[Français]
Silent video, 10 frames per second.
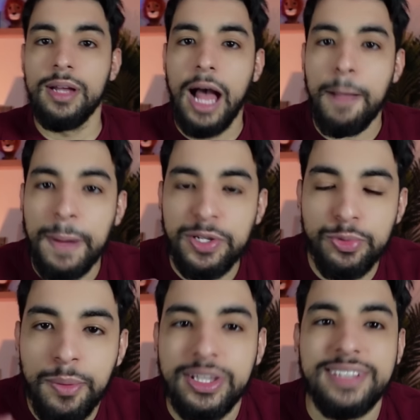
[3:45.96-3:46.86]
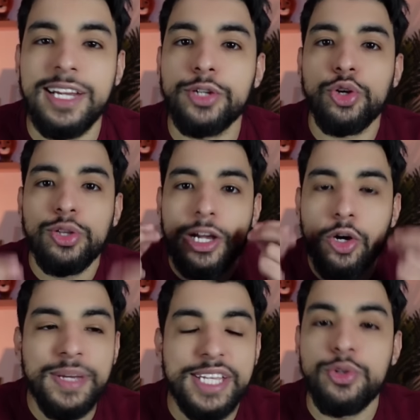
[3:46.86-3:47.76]
À partir du moment où t'as le sélectionneur de la
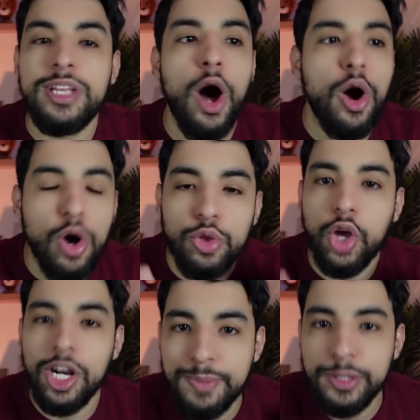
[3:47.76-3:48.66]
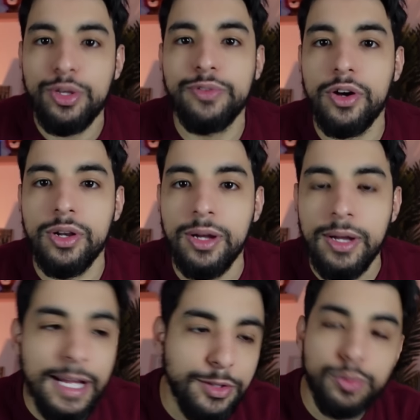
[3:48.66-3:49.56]
Gambie qui te dit encore 30 minutes de vol
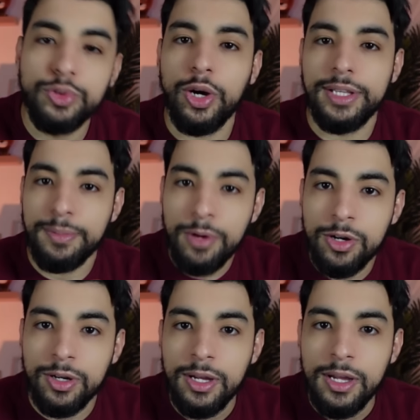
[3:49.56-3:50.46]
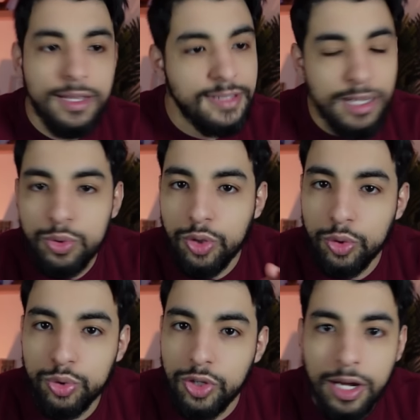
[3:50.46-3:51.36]
et tout le monde aurait été mort. C'est là que tu te rends
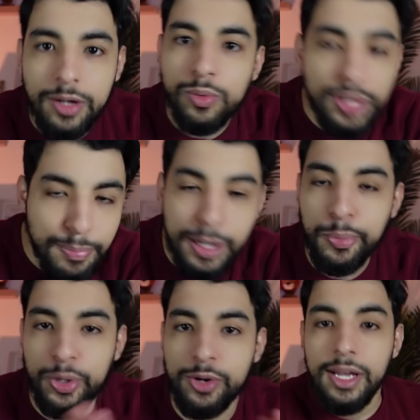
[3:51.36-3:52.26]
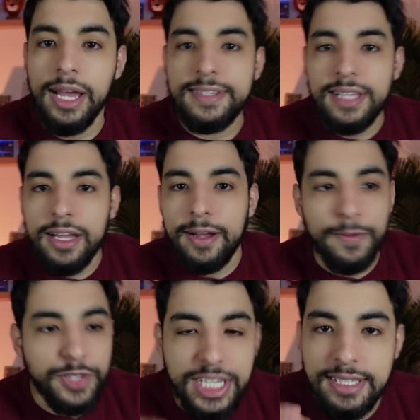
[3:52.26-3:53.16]
compte que là, on est plus pour rigoler. Et ça,
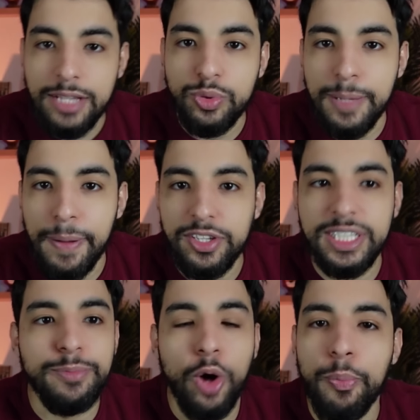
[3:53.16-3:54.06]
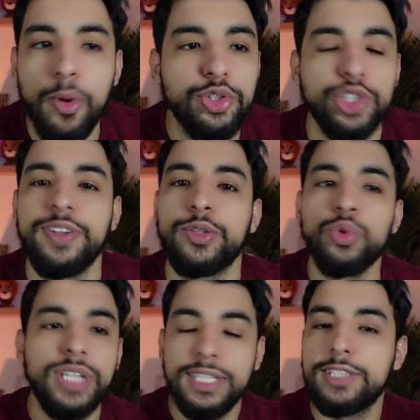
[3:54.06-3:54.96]
je dis ça à toutes les personnes qui me reprochent quand je fais trop
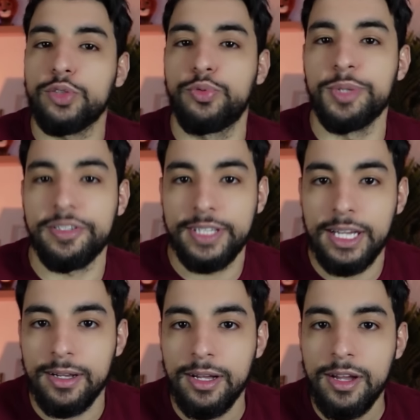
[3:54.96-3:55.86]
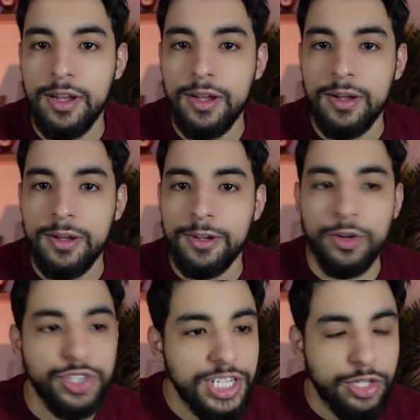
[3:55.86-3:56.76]
de critiques sur le football africain.
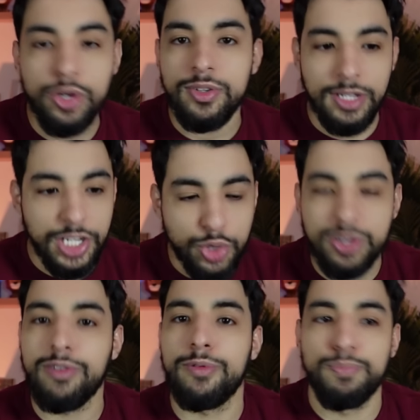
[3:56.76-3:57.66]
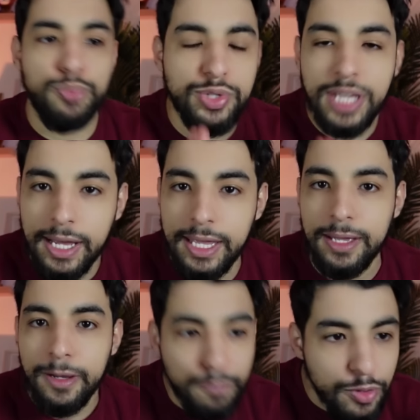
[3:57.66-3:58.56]
Quand je dis que les choses doivent être plus
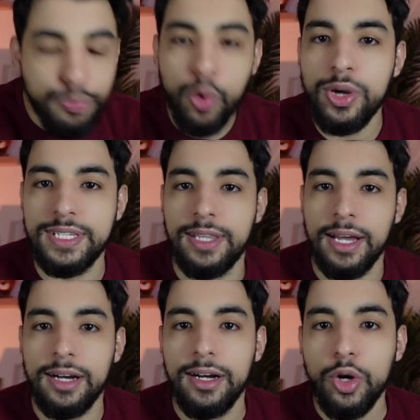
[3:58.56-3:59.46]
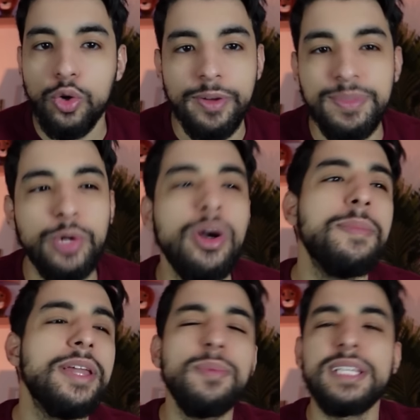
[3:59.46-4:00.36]
carrées, plus pro, etc., qu'on vient me dire ouais
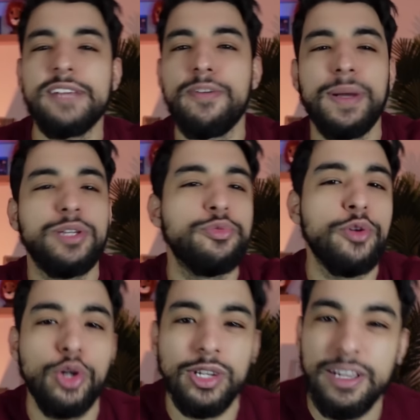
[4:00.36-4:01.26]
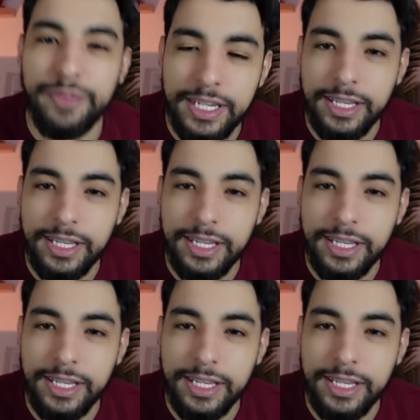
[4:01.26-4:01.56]
mais non mais ça fait partie du folklore d'Afrique,